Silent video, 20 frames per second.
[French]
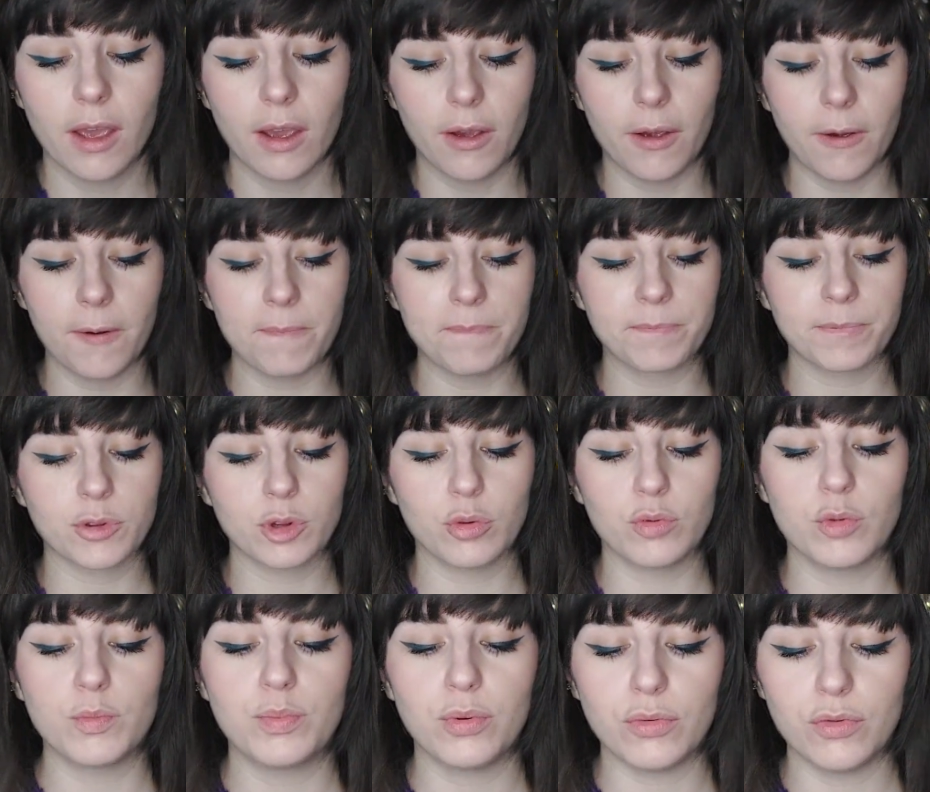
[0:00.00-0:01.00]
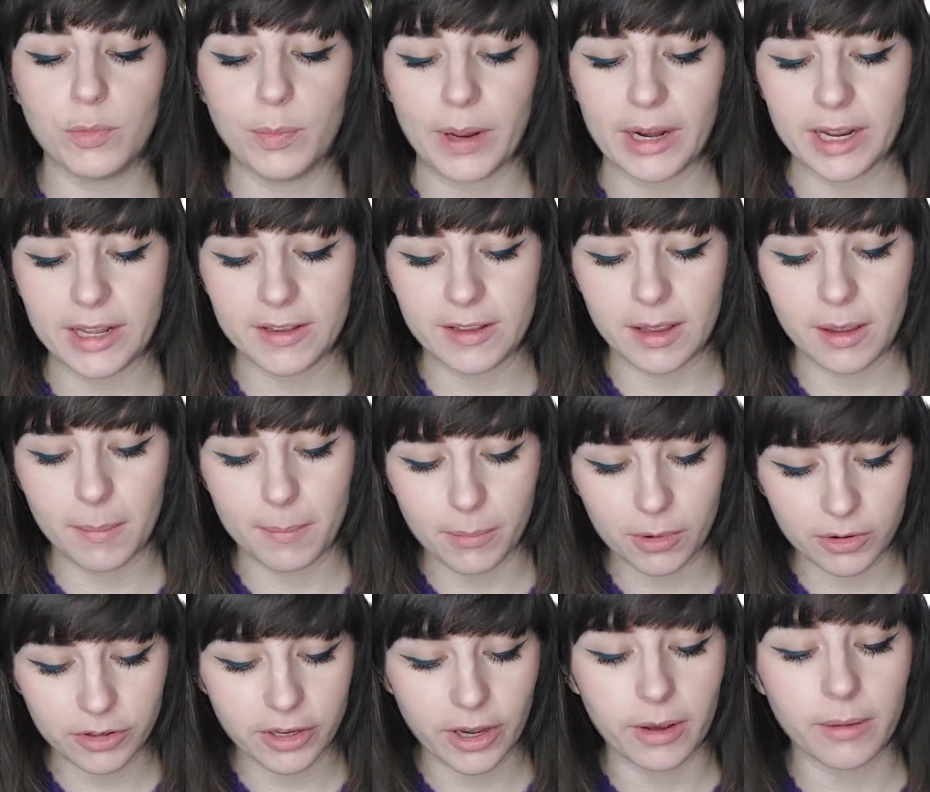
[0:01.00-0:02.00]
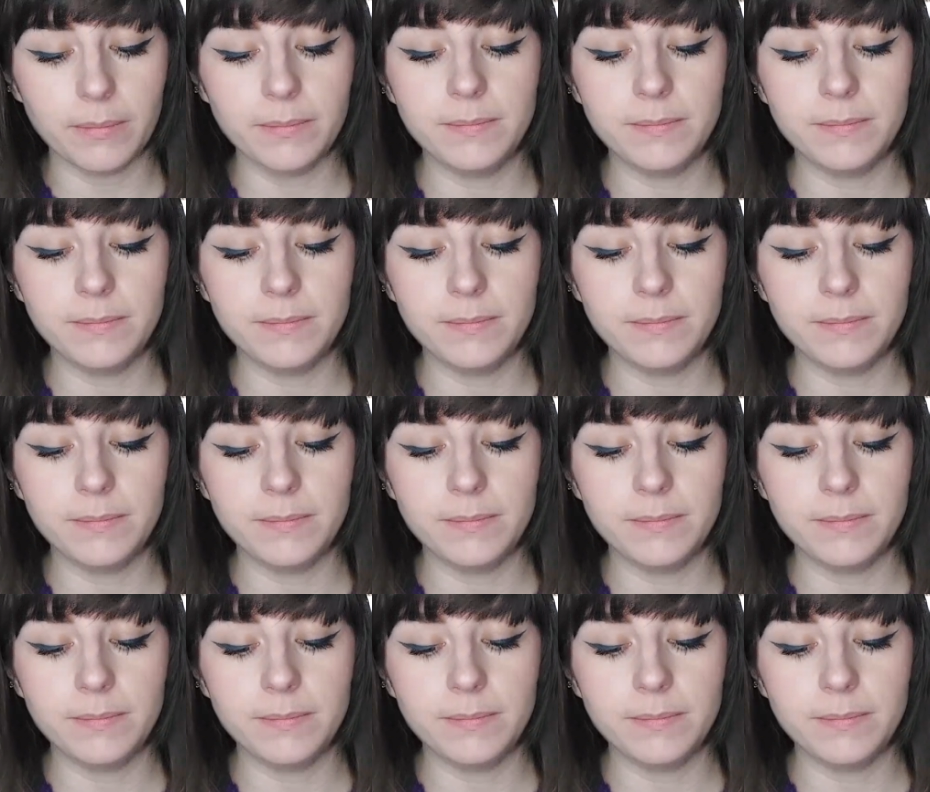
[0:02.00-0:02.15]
Euh, donc vous, pour vous parler des mangas.